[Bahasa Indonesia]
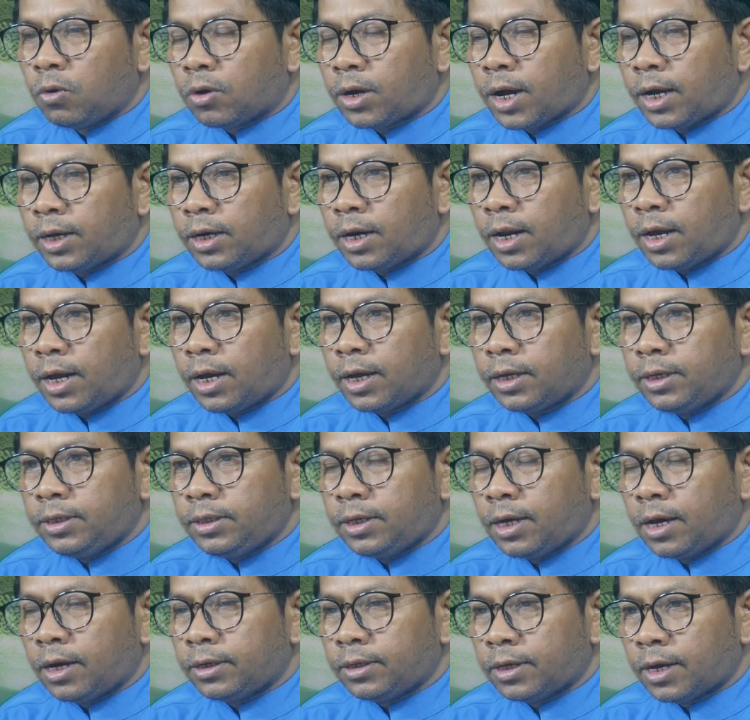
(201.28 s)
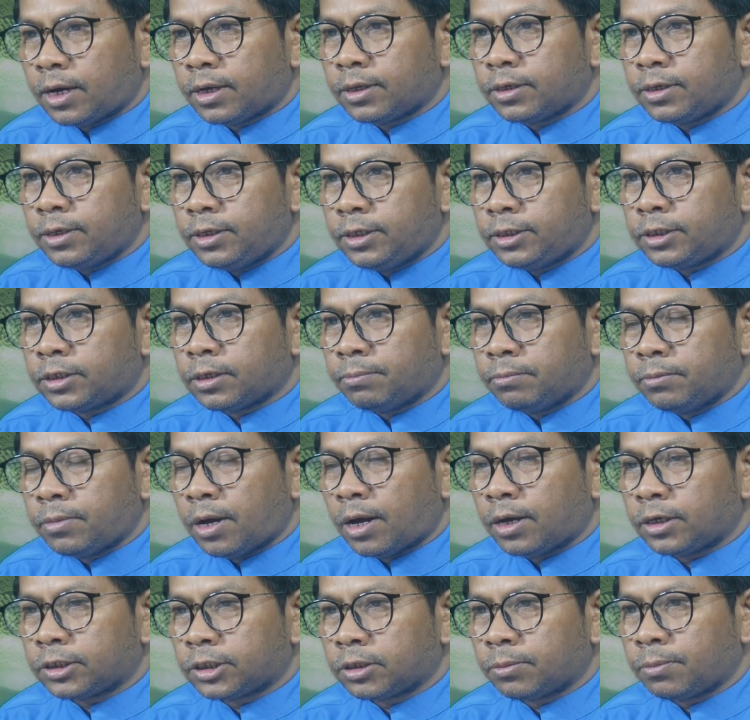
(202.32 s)
Bukanlah ia yang
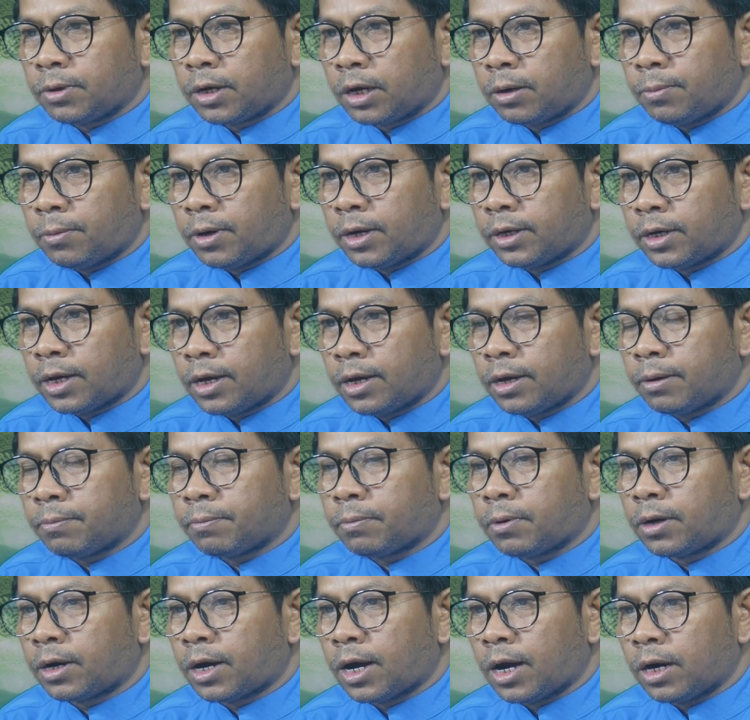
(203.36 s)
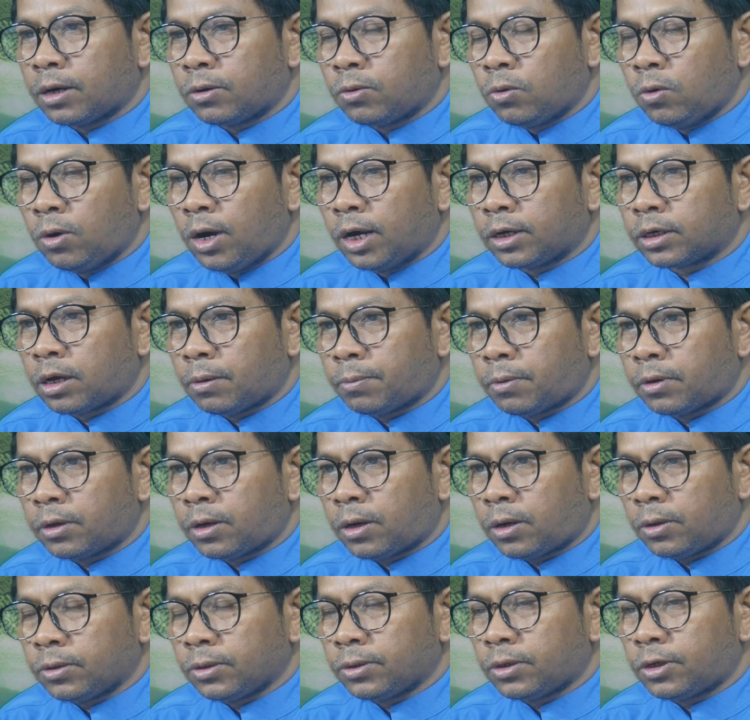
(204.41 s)
disembah sebagaimana pengagungan
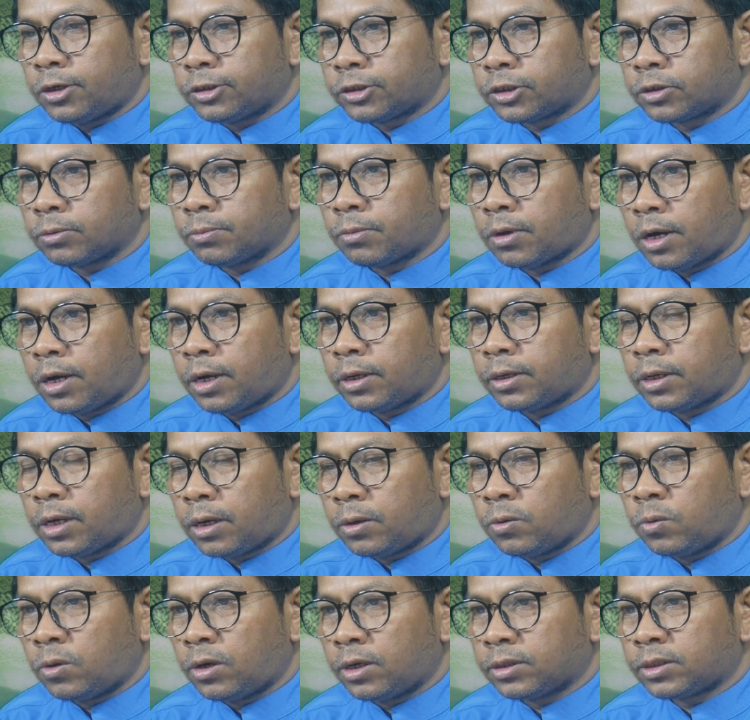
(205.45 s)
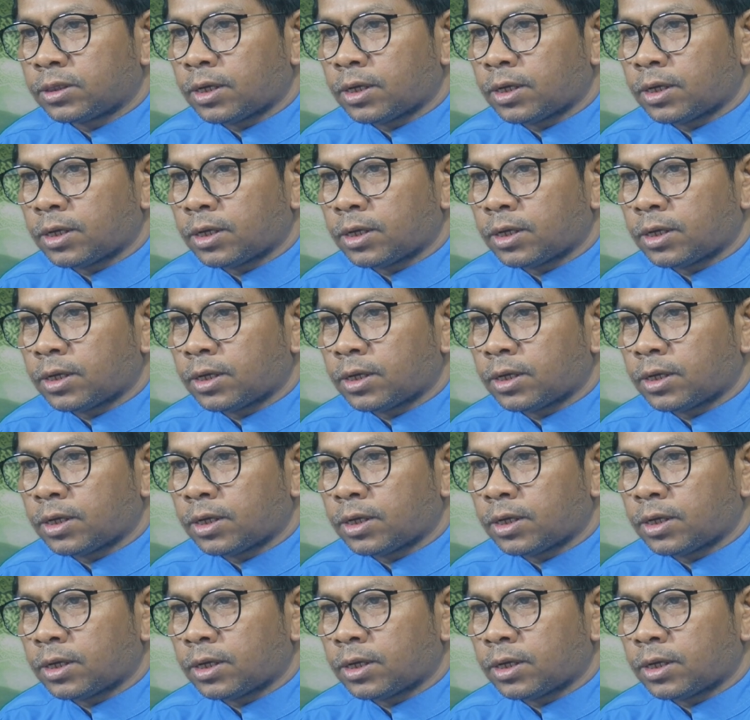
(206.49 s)
kepada Allah Subhanahu wa